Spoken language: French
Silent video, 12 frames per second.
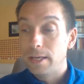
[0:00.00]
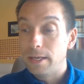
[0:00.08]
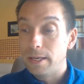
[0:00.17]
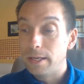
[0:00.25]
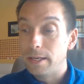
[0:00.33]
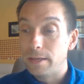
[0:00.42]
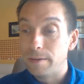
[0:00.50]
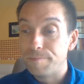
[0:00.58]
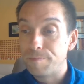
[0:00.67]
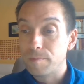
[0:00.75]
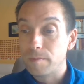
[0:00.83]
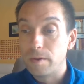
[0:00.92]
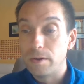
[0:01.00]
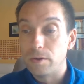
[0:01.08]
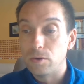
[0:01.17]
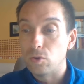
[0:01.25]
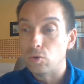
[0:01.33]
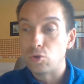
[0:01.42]
Et
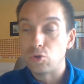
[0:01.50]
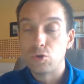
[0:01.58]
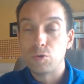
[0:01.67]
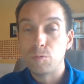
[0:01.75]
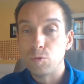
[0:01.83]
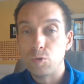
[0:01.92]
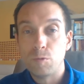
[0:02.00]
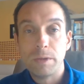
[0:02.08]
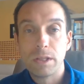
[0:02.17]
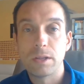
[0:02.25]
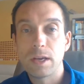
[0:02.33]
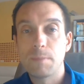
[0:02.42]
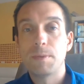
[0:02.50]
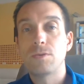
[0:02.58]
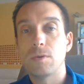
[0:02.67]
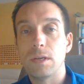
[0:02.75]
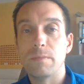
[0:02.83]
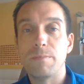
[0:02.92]
je ne m'étendrai pas
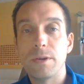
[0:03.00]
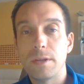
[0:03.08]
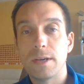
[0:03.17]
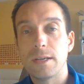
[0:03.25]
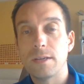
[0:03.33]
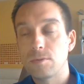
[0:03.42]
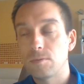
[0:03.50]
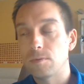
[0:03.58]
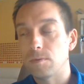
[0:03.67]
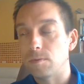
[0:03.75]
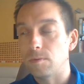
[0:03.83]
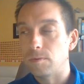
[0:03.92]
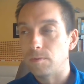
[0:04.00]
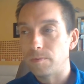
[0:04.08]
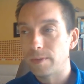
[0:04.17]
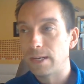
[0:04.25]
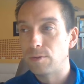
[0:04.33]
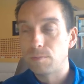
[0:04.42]
sur les bonnes raisons
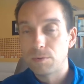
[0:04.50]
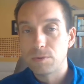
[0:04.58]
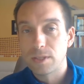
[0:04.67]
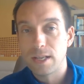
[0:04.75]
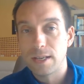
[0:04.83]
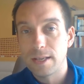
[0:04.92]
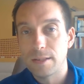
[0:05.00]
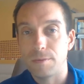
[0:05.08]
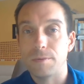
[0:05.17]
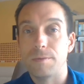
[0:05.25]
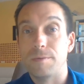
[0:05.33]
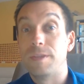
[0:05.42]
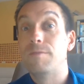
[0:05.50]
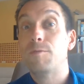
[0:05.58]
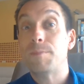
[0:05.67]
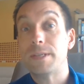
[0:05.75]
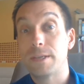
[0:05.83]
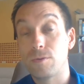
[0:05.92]
très nombreuses qu'il y a de
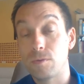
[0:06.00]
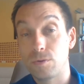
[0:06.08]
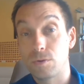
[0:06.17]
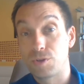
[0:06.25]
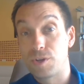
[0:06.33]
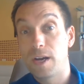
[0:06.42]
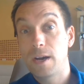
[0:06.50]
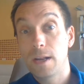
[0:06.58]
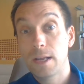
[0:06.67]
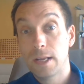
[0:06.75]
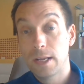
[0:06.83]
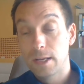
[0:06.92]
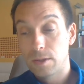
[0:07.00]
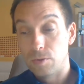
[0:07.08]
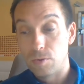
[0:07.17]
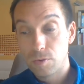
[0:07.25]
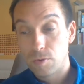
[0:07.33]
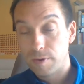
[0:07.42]
développer sa culture générale.
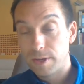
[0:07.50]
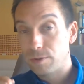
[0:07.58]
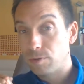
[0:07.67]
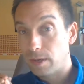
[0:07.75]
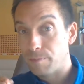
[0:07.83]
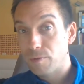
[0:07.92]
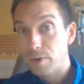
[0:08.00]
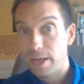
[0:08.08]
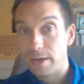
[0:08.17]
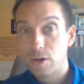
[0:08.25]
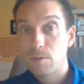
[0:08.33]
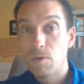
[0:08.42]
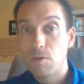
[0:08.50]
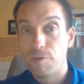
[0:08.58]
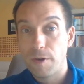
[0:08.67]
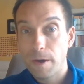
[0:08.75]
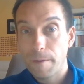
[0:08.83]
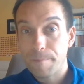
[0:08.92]
Donc on va être sur les moyens, comment
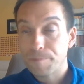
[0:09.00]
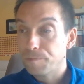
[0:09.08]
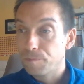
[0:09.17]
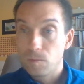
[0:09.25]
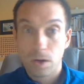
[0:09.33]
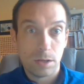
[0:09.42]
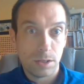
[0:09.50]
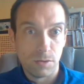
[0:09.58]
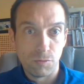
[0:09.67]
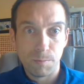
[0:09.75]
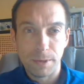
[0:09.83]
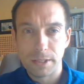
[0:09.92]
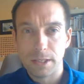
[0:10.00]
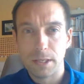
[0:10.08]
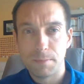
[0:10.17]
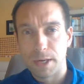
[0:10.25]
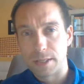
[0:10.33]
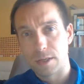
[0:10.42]
faire si vous
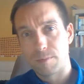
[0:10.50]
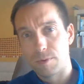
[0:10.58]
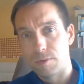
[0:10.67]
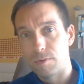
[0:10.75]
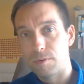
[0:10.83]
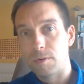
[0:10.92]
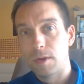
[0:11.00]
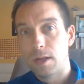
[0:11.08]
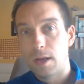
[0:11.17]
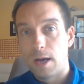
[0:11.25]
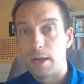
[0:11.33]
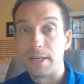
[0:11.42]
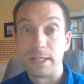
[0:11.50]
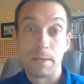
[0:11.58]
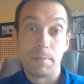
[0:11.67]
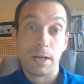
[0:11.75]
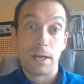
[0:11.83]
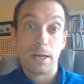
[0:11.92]
passez par exemple un
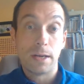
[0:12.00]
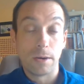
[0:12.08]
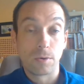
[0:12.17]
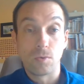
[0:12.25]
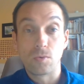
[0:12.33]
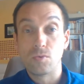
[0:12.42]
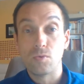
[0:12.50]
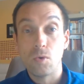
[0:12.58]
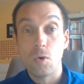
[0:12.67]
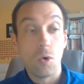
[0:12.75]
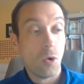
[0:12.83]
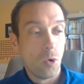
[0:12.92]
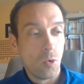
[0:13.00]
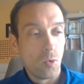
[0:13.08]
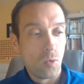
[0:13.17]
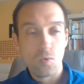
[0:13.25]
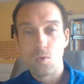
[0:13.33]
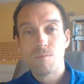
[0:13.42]
examen, un concours
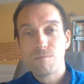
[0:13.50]
ou